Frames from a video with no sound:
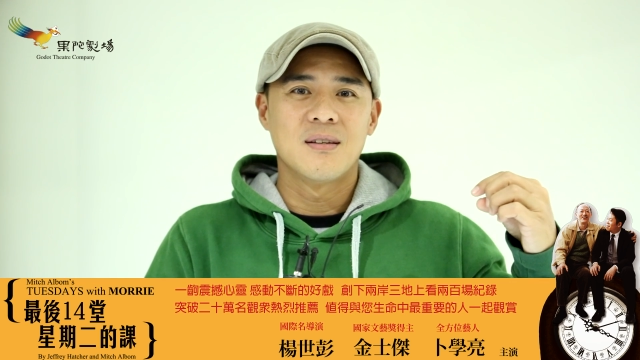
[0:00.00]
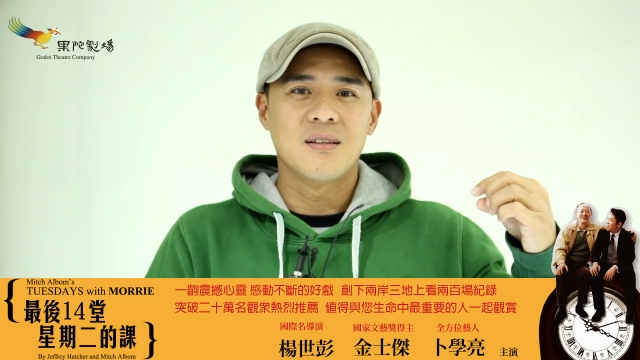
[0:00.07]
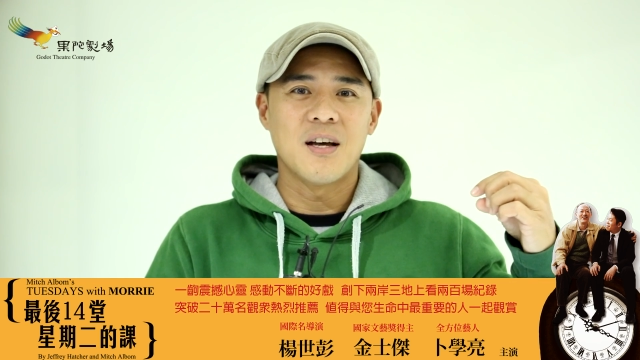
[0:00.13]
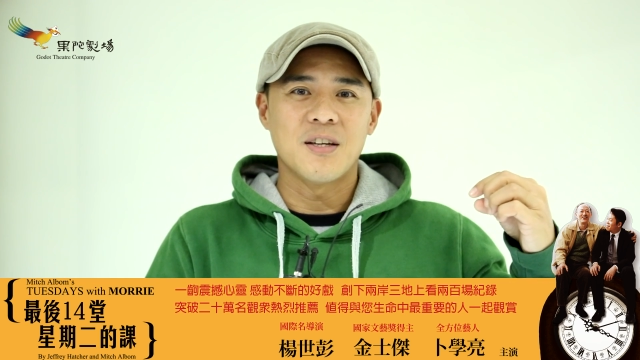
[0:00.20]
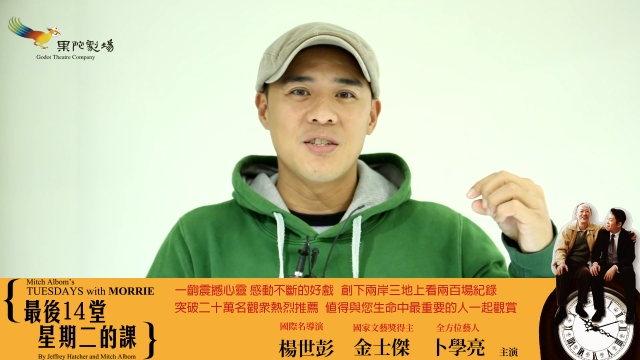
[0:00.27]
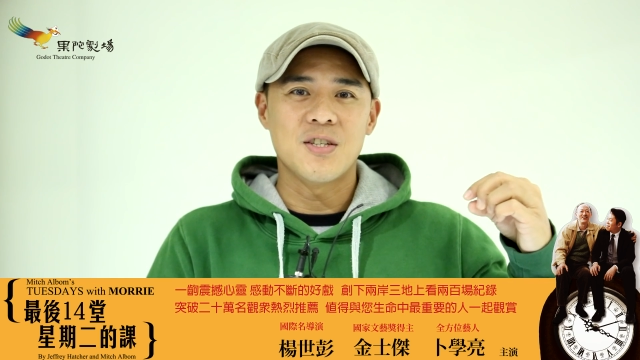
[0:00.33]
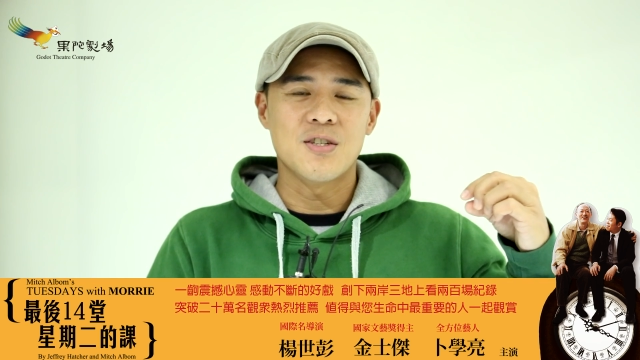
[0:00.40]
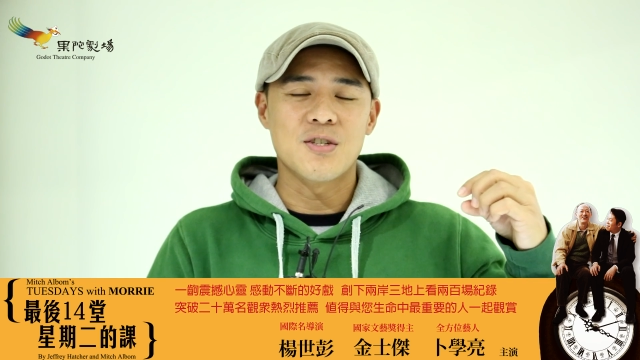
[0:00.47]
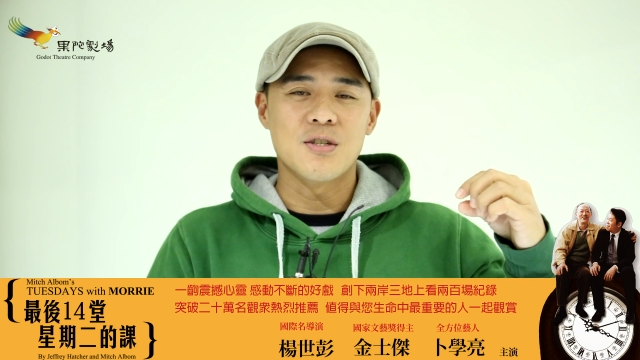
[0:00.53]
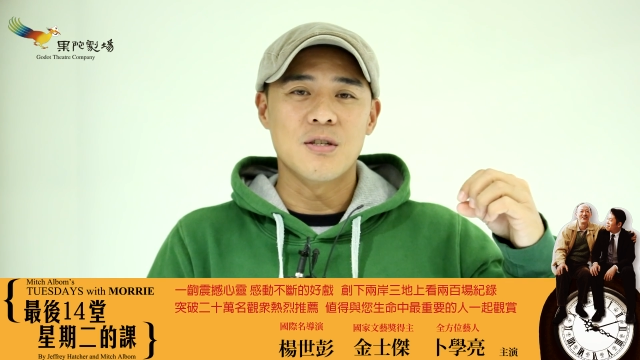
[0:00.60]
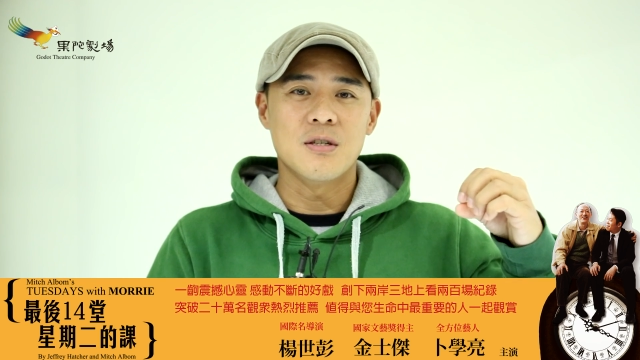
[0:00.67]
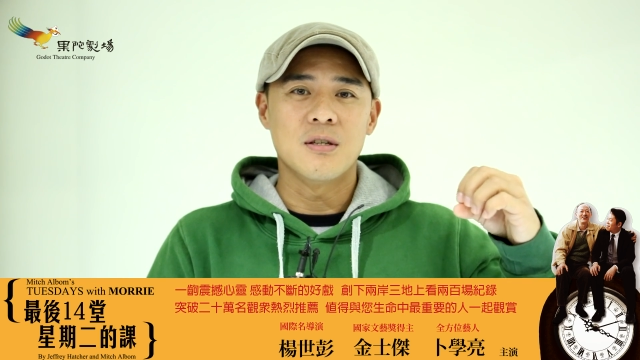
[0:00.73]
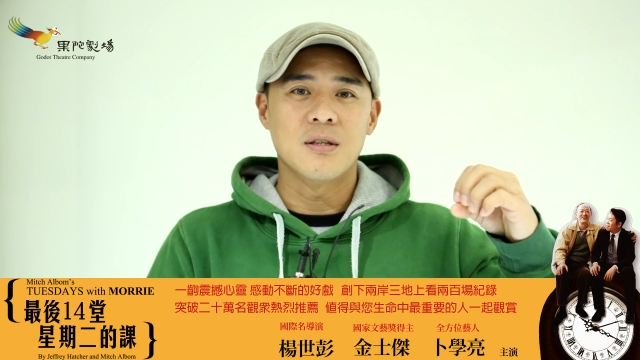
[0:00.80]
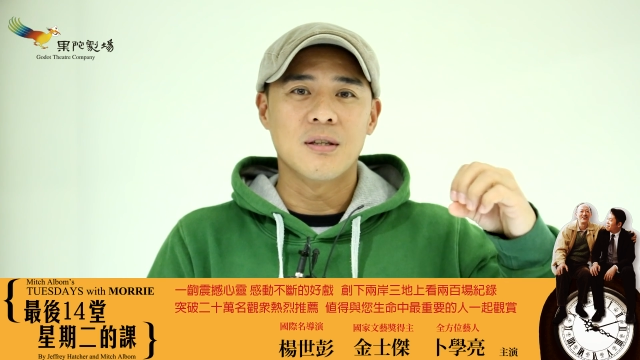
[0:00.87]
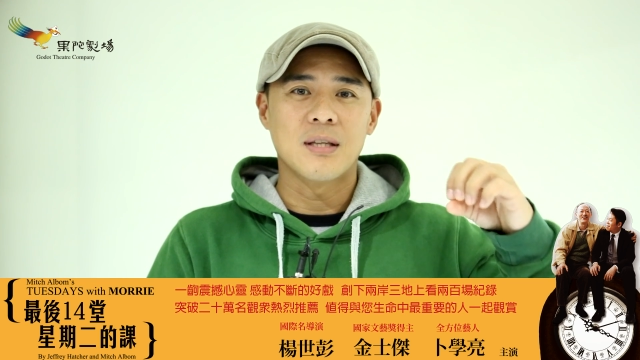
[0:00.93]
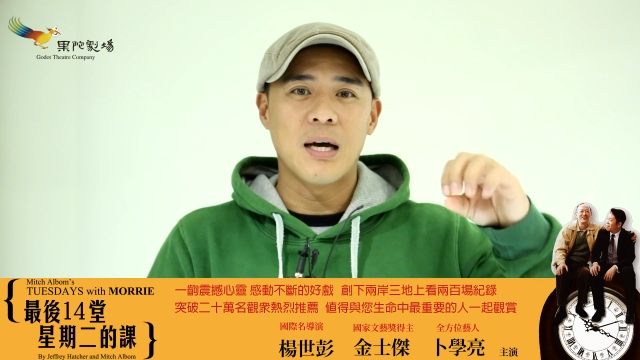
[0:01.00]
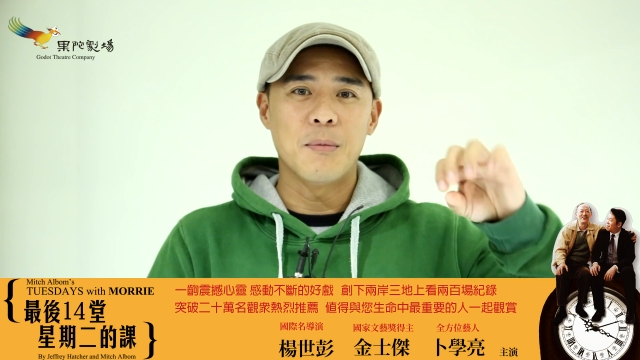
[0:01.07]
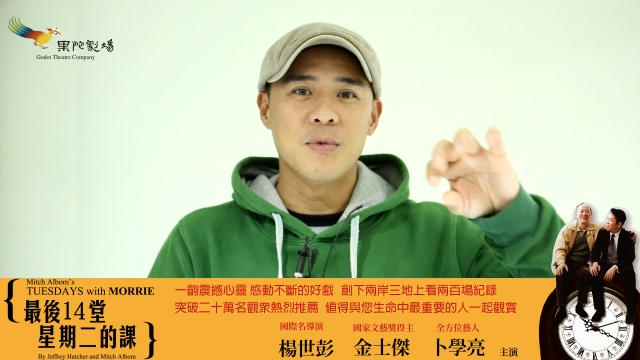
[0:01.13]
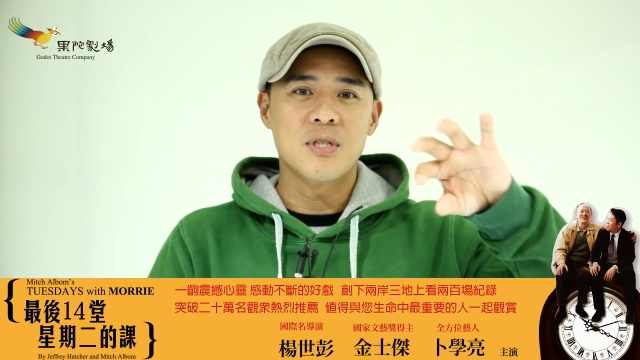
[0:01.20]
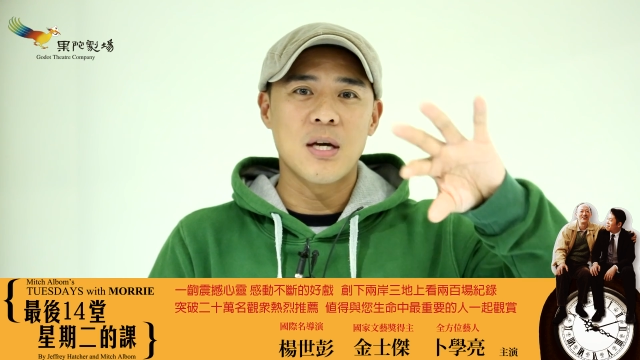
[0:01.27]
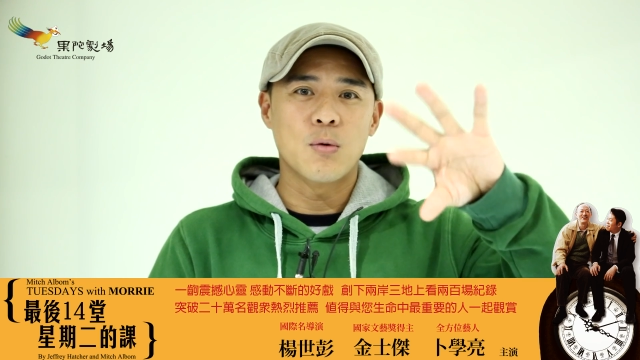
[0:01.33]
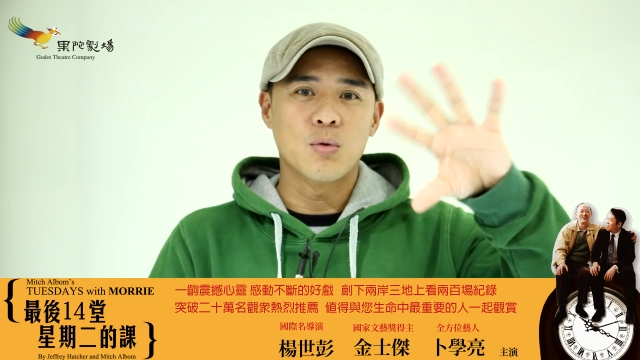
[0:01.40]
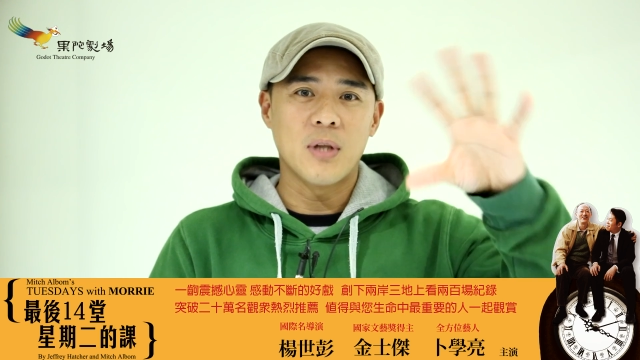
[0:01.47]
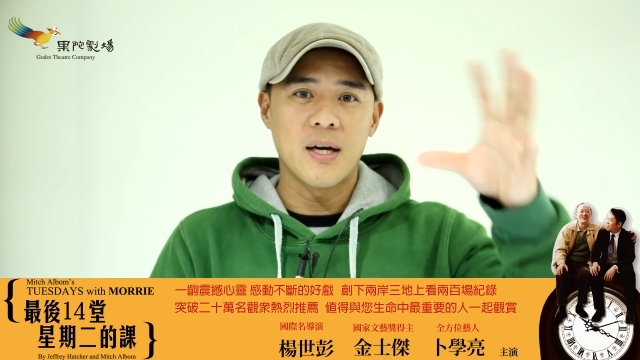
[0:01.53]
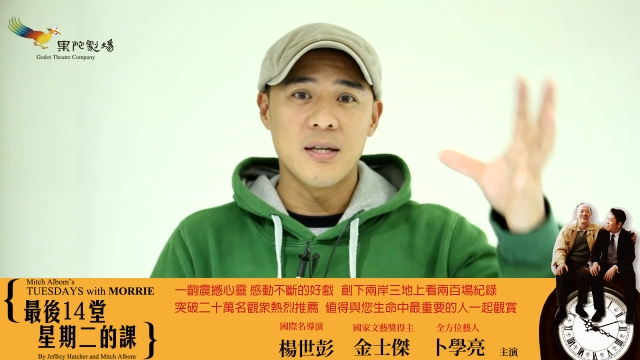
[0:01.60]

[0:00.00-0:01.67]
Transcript: 那其实他们在舞